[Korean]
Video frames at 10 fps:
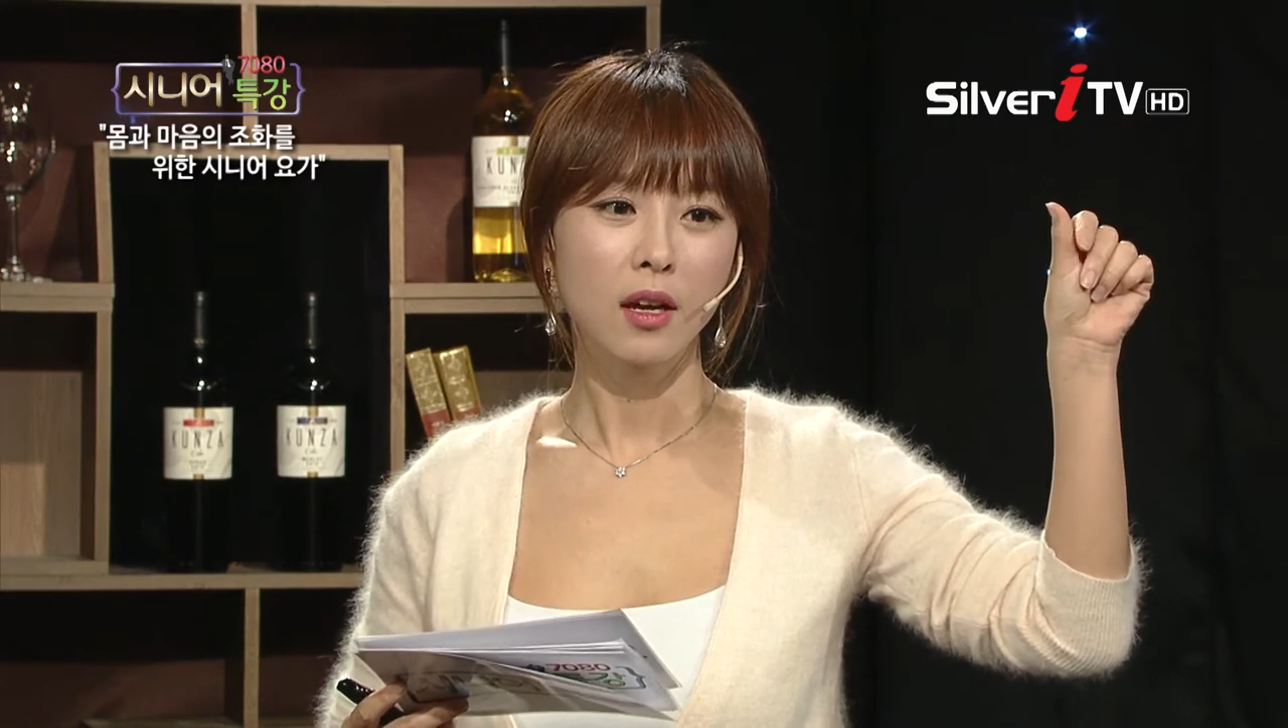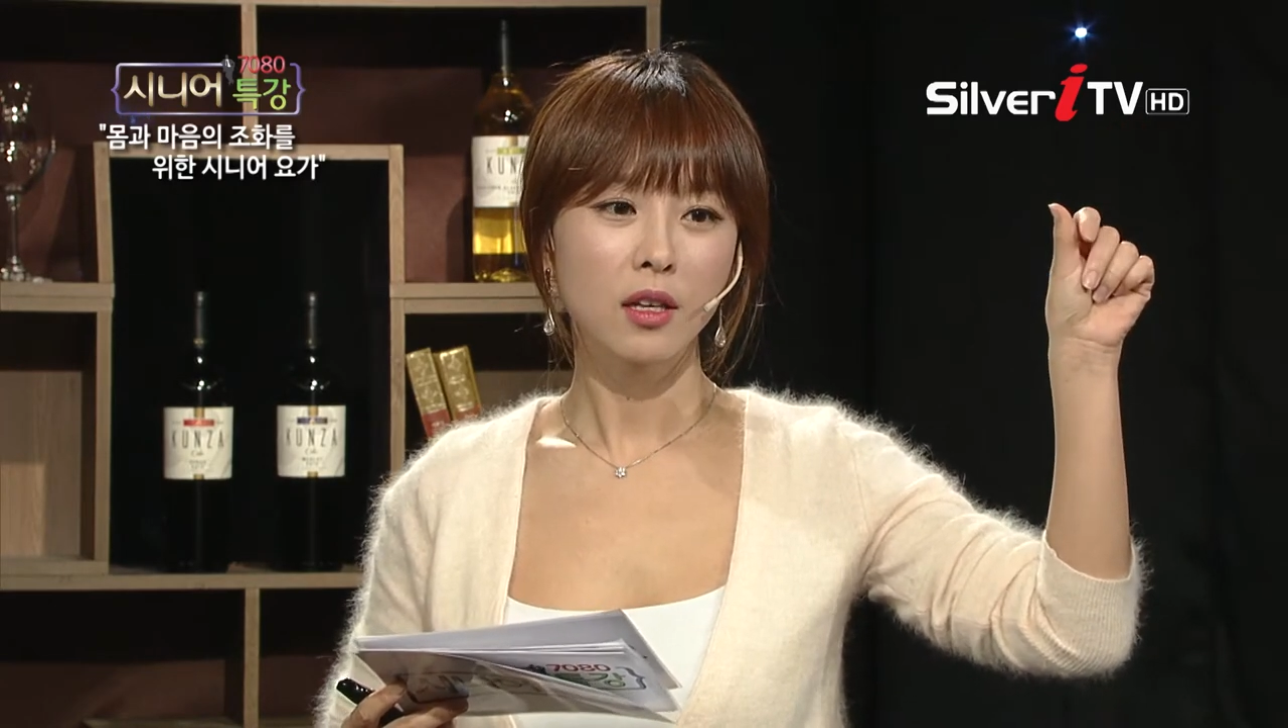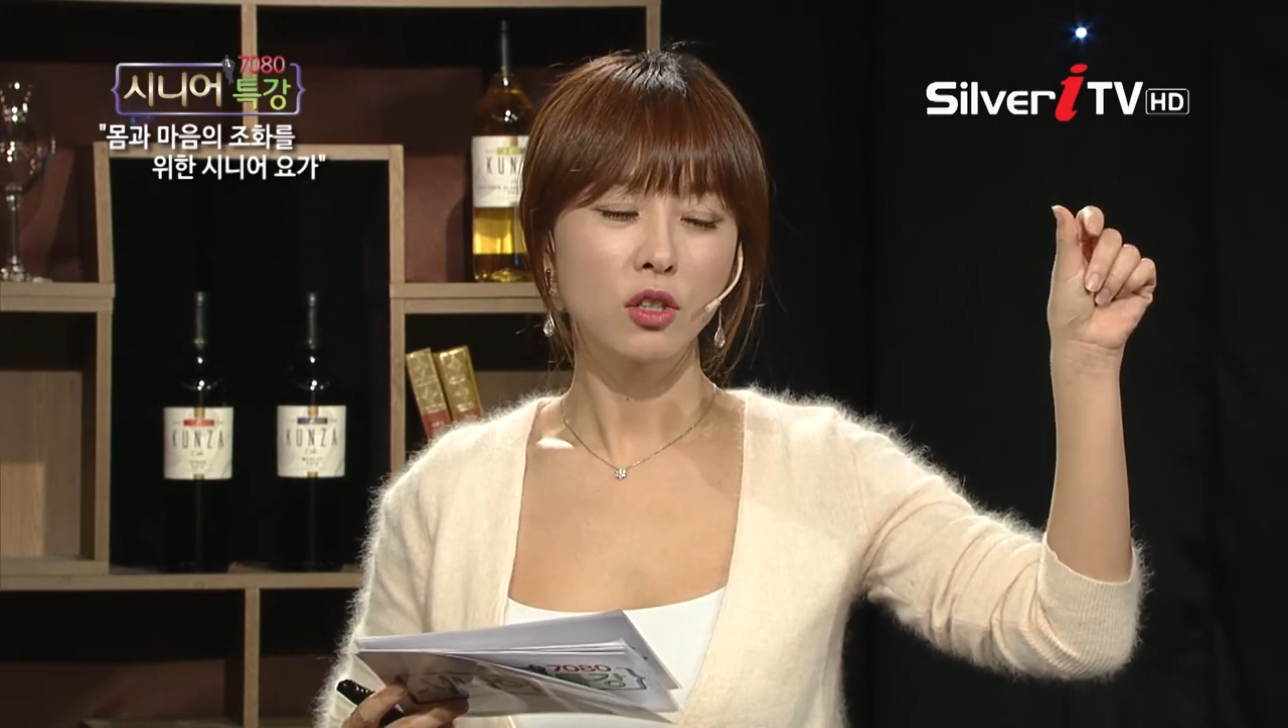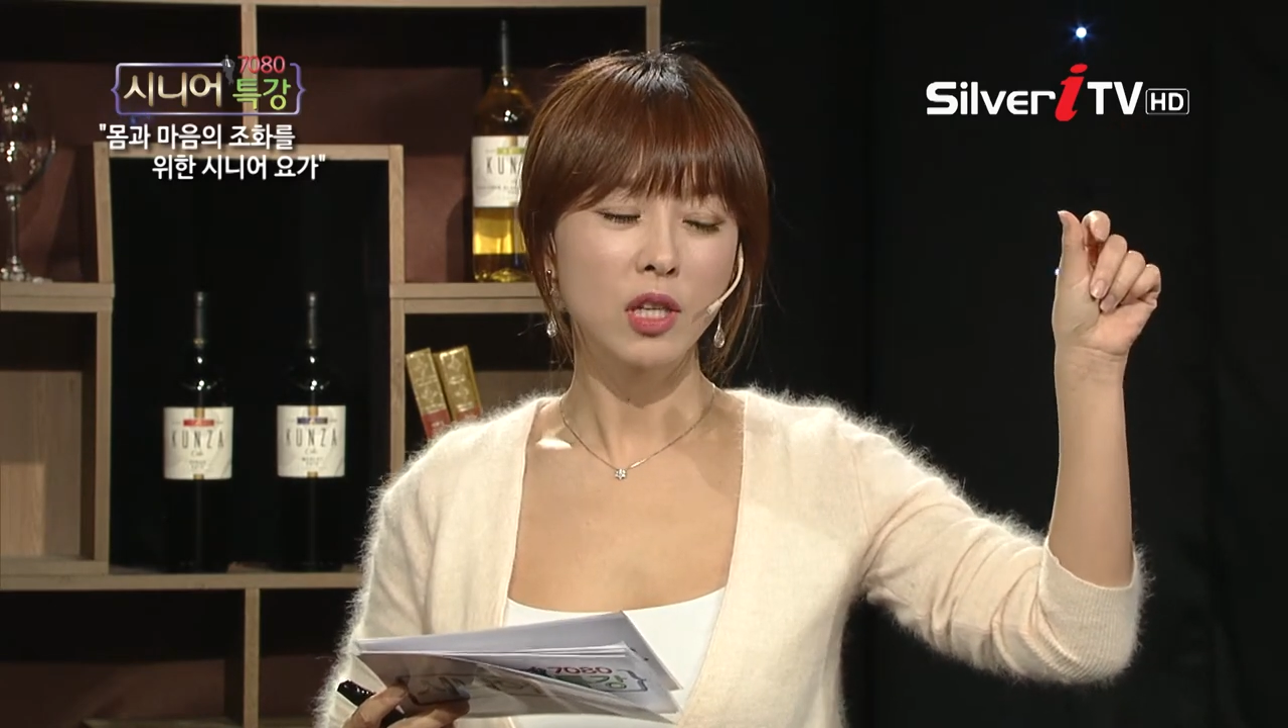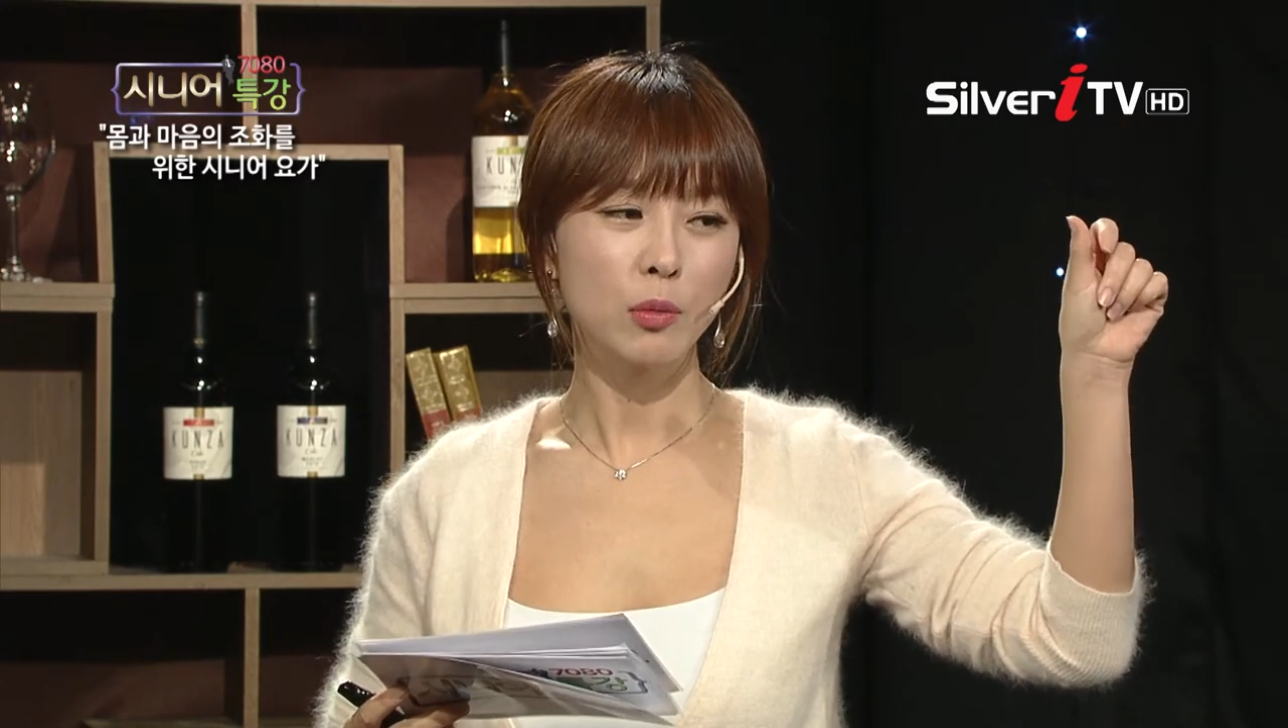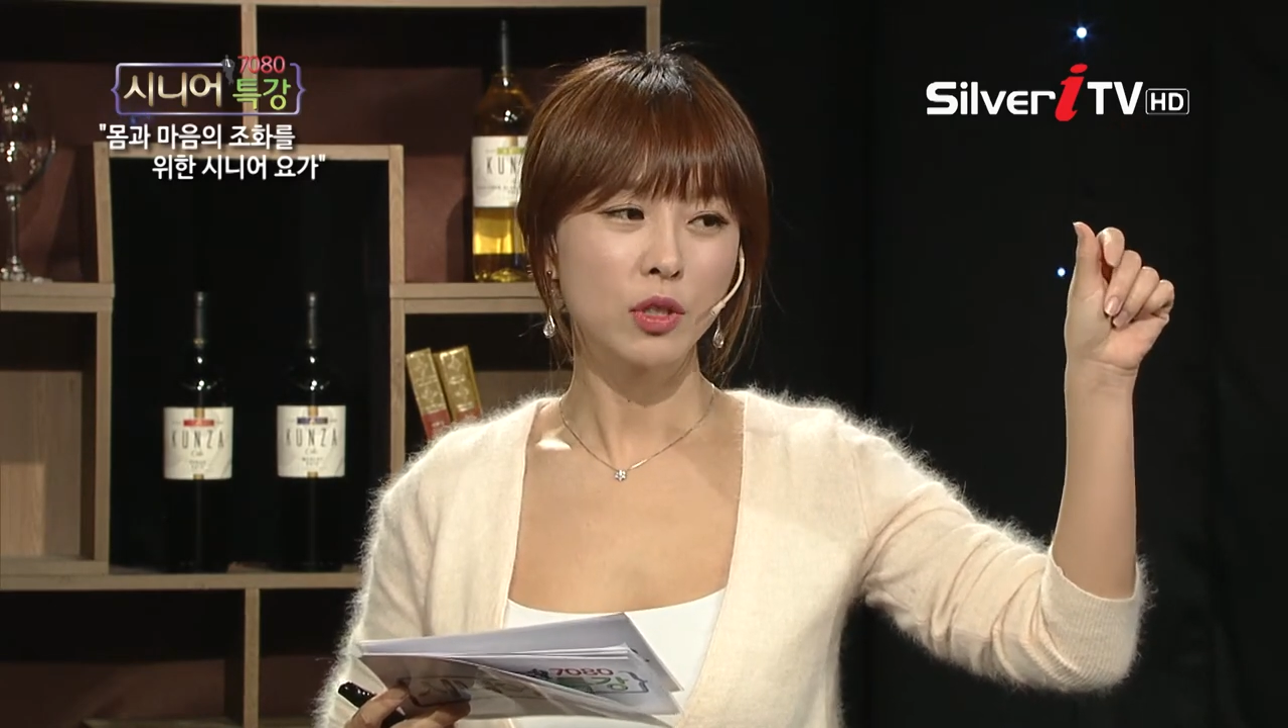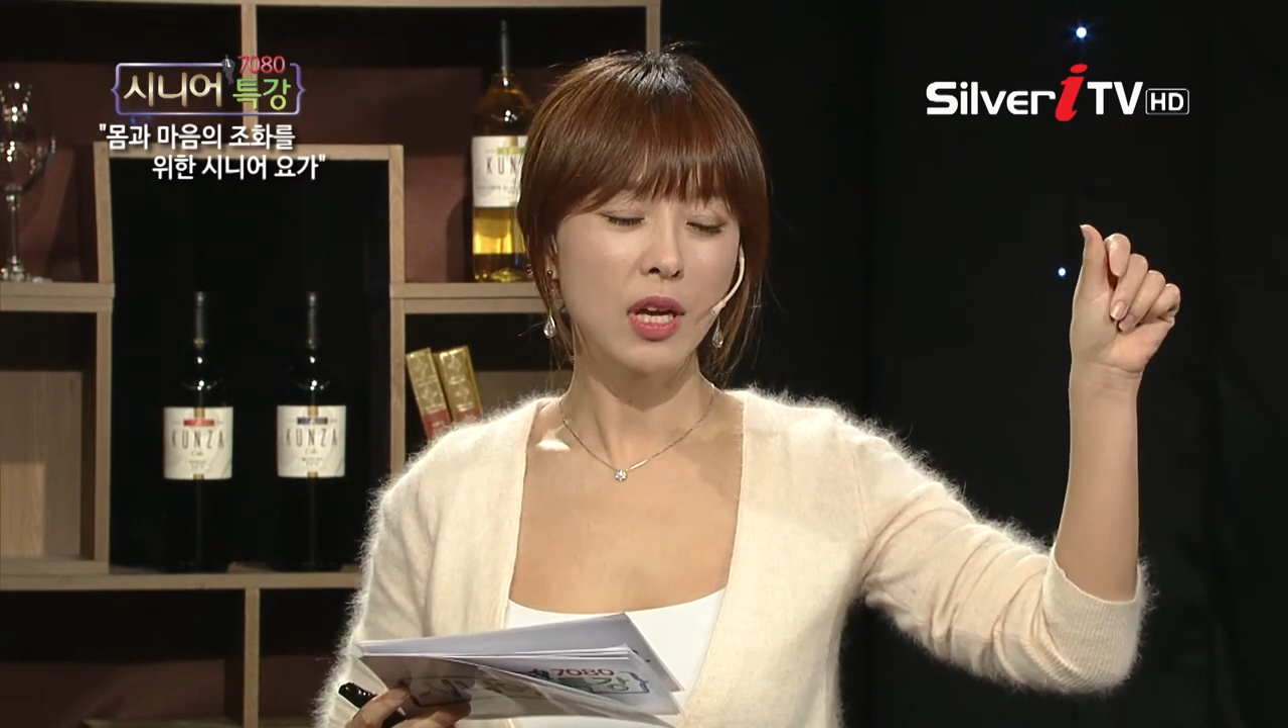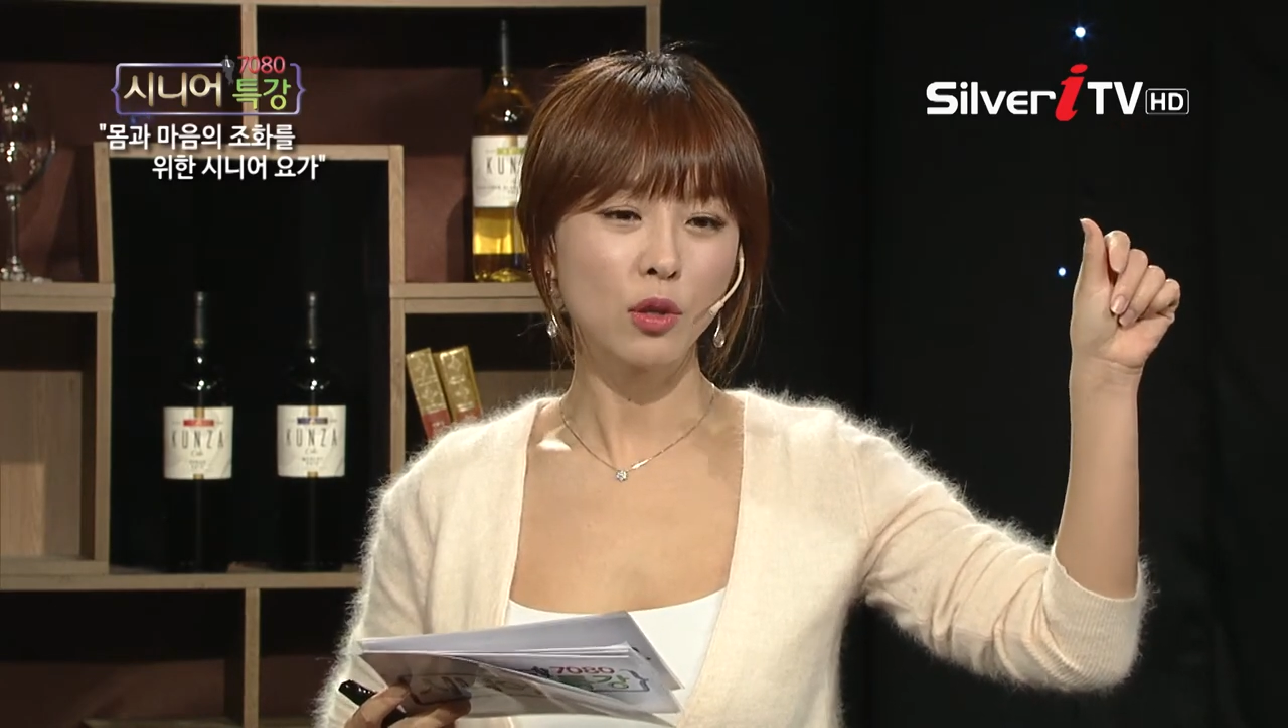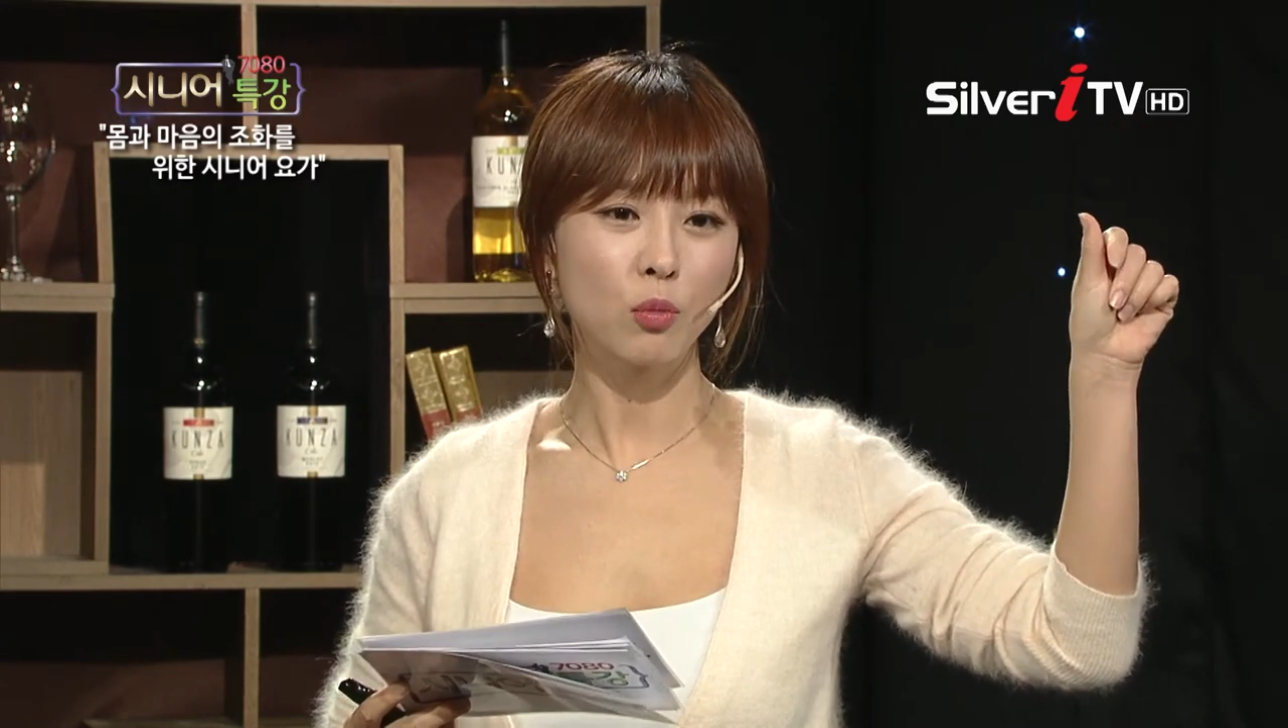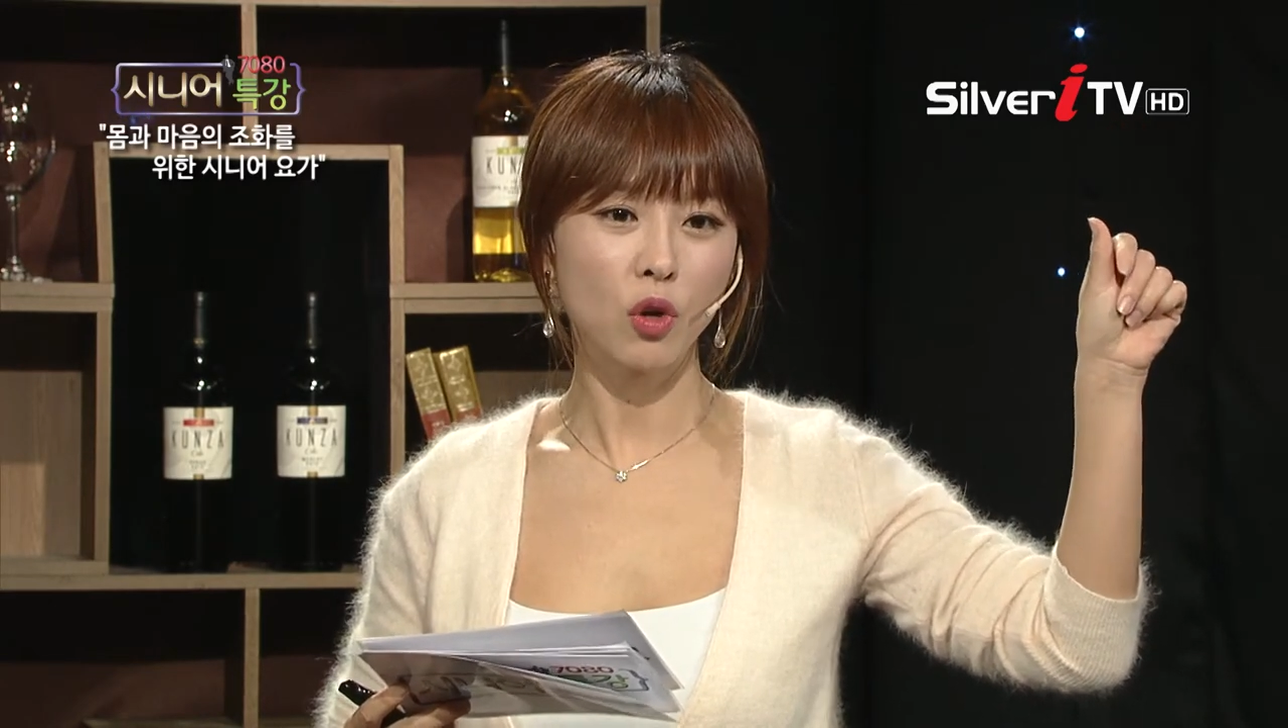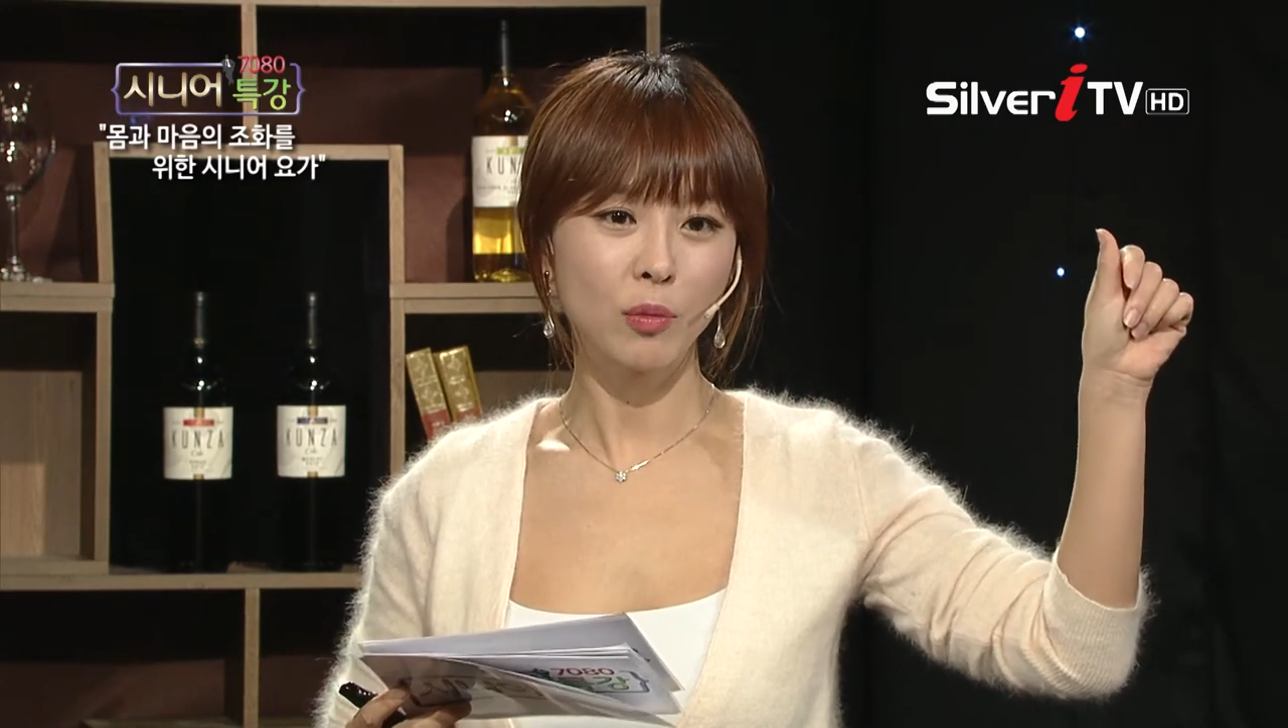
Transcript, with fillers: 아, 그거 잘못해서 학교를 못